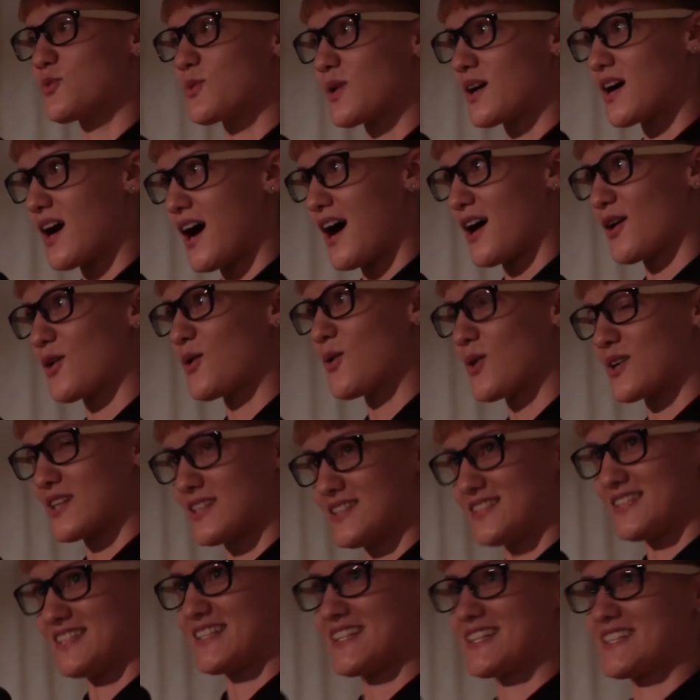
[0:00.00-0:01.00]
УК
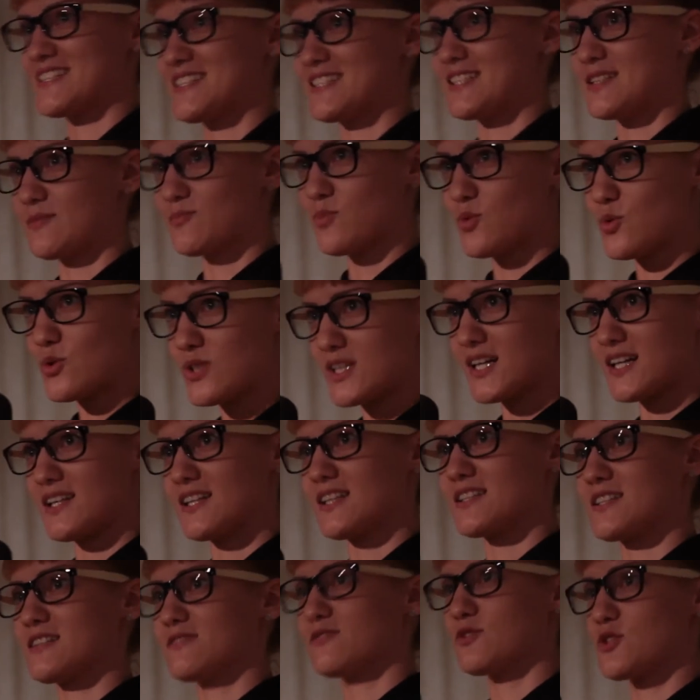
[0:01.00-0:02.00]
города Екатеринбурга
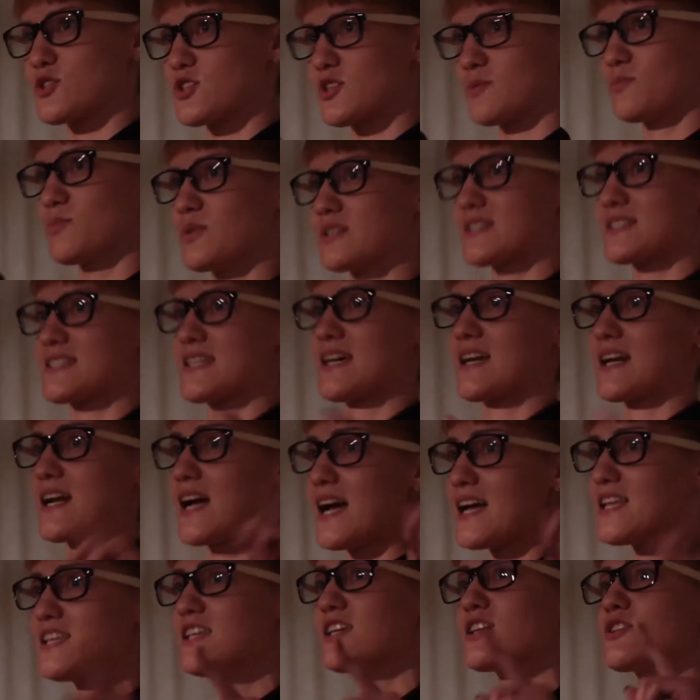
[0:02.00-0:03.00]
для того, чтобы
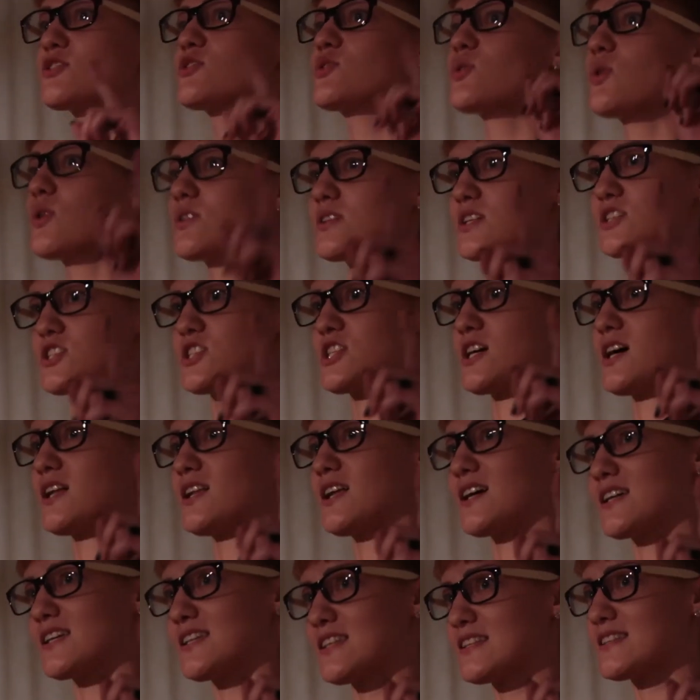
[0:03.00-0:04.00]
заранее, до
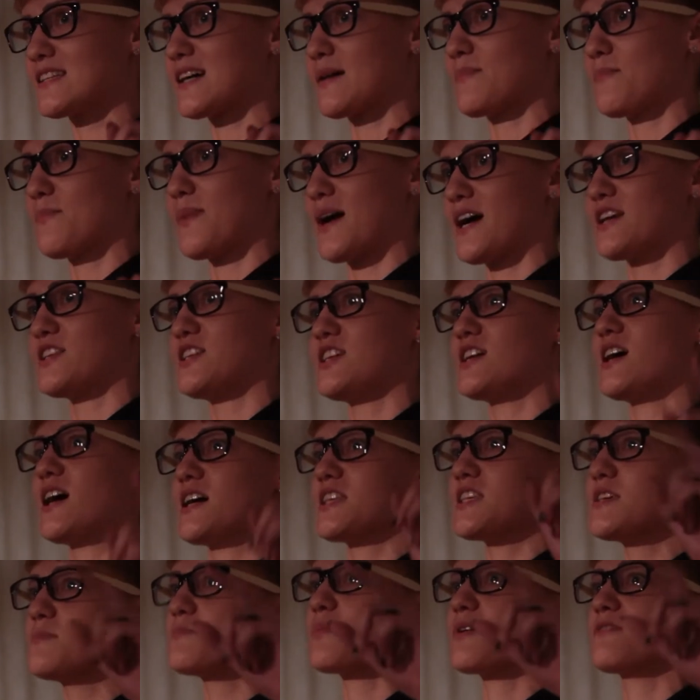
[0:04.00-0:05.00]
начала агиткомпании,
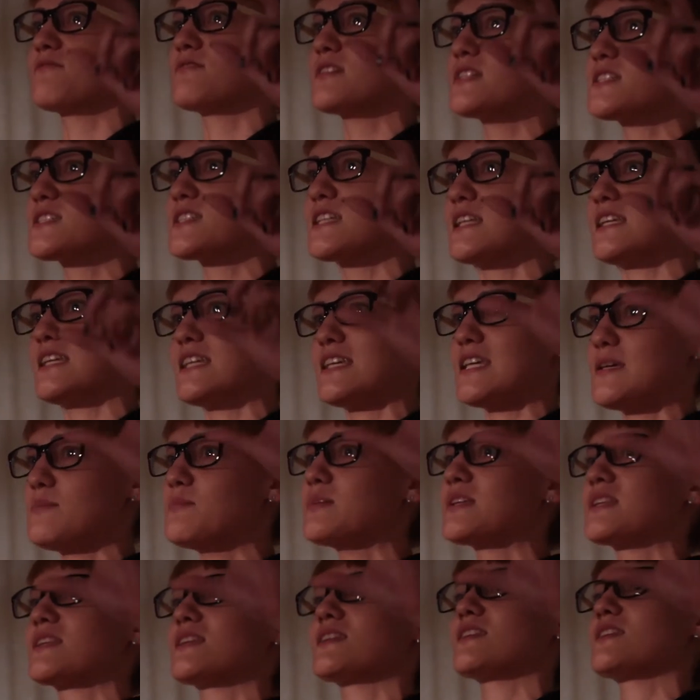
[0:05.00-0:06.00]
они повысили
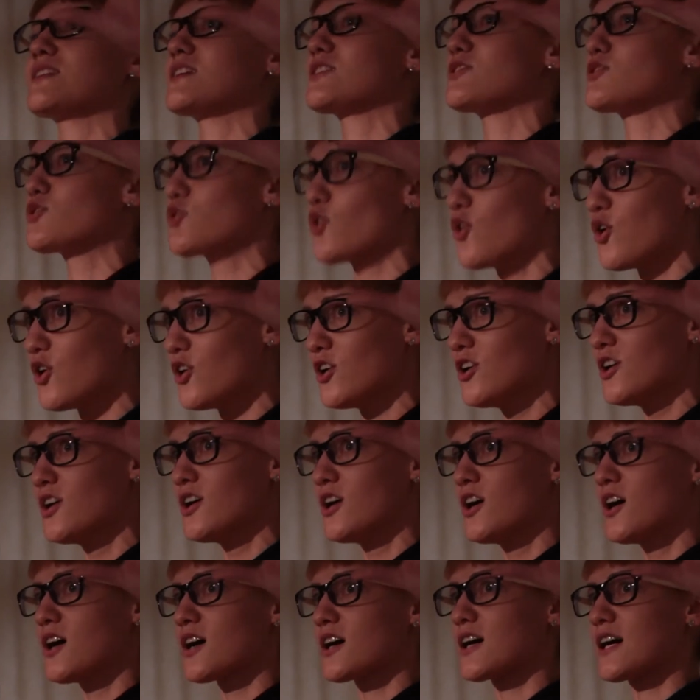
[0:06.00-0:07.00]
именно на то
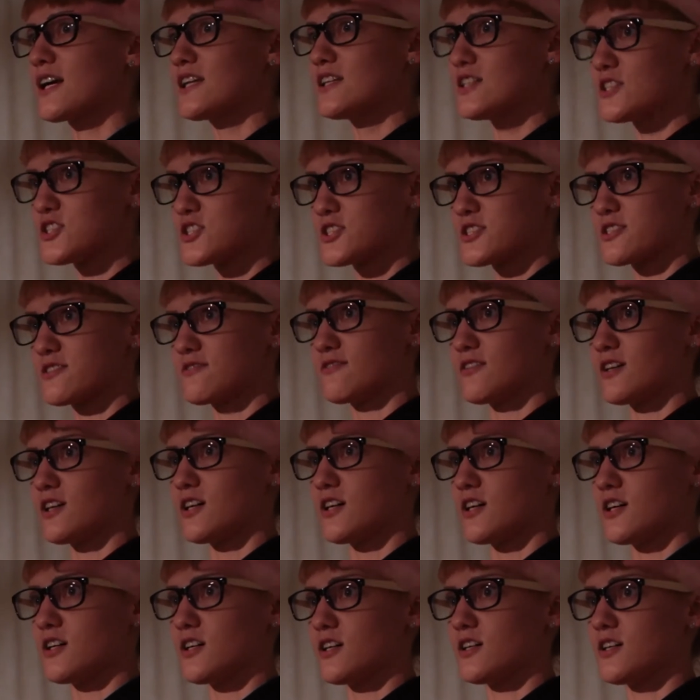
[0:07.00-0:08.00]

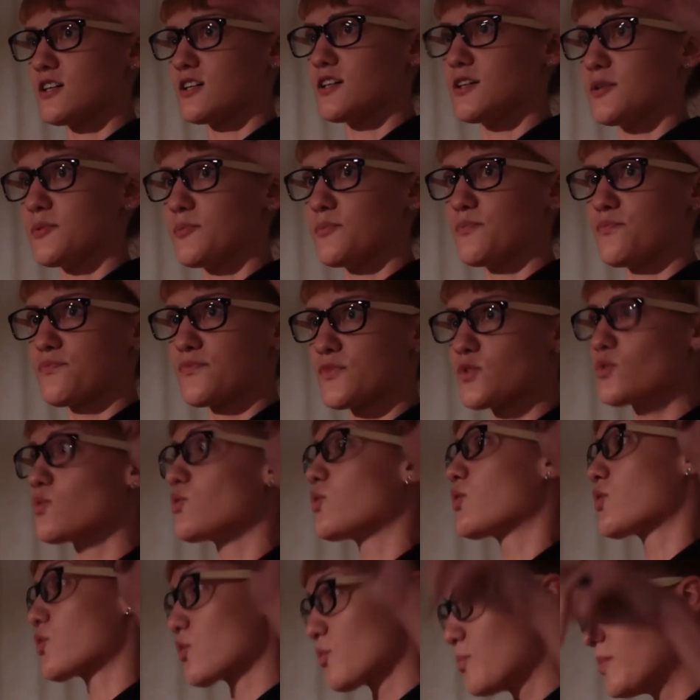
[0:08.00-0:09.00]
количество, э,
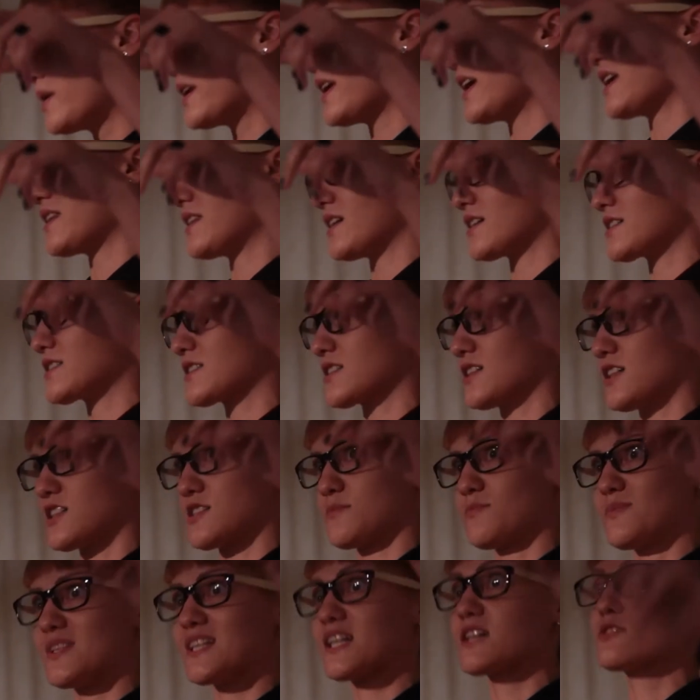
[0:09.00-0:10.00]
ну, рублей, так
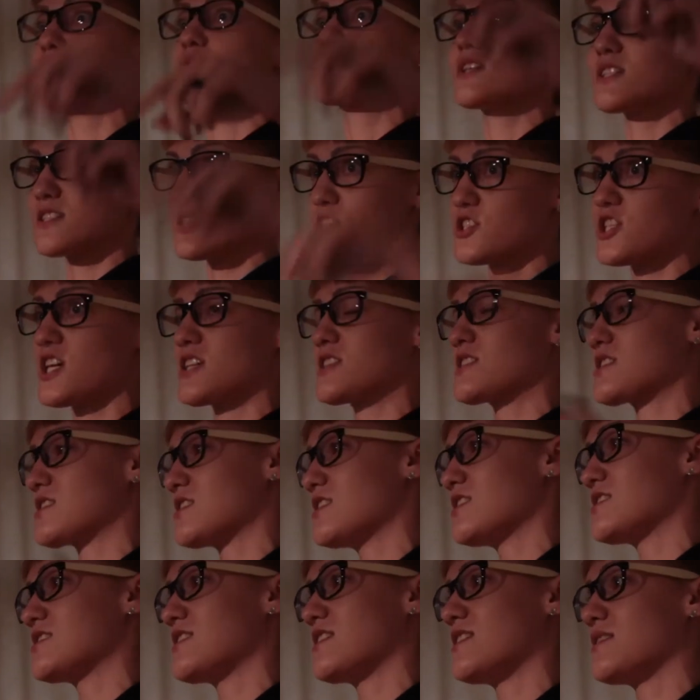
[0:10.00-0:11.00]
скажем, на которое сейчас
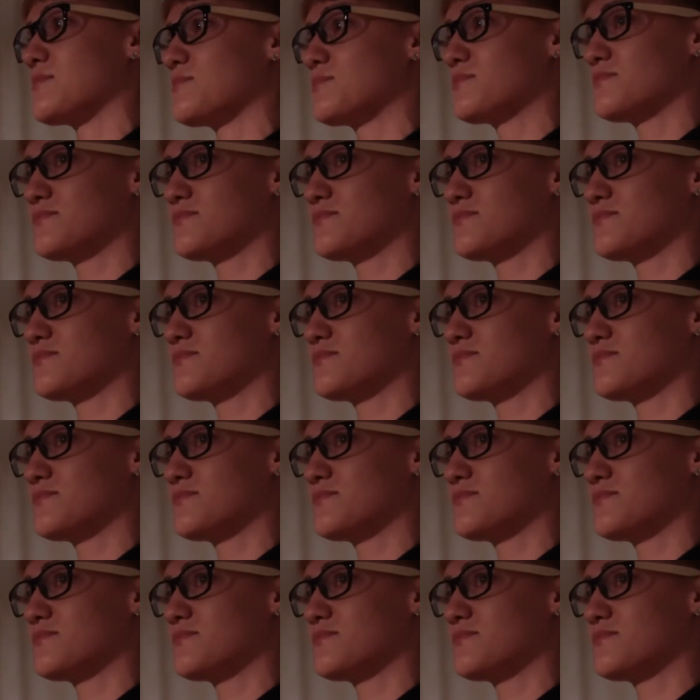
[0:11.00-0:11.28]
снизили?